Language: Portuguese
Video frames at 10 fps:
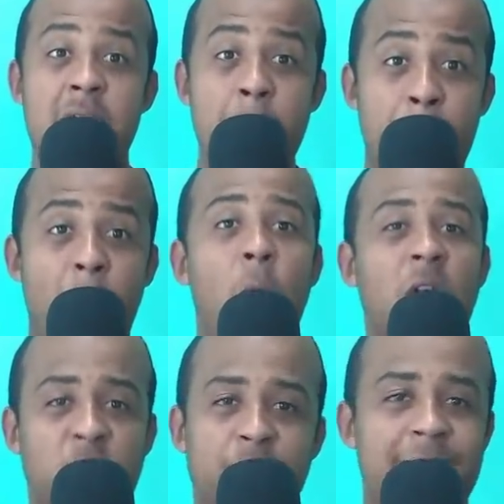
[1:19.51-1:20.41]
E
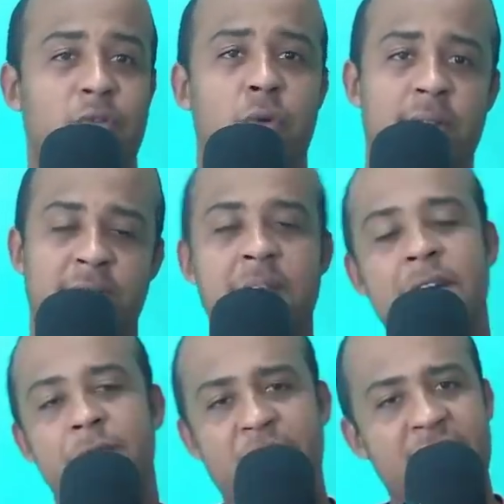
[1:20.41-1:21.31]
poucas pessoas
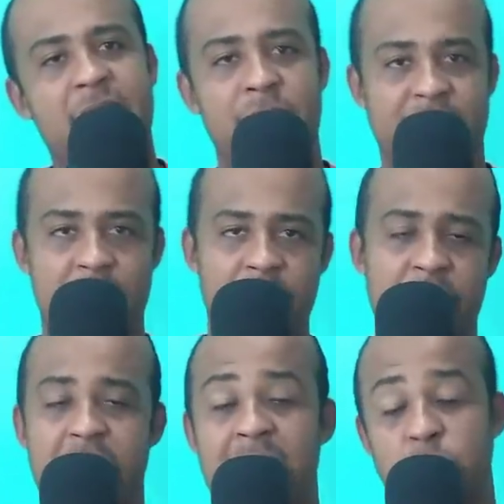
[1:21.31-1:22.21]
verão essa
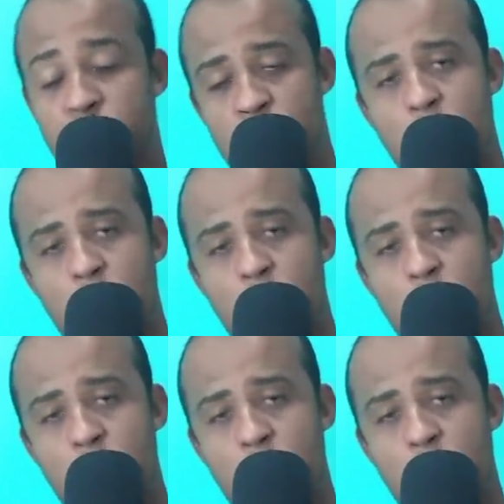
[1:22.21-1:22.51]
verdade.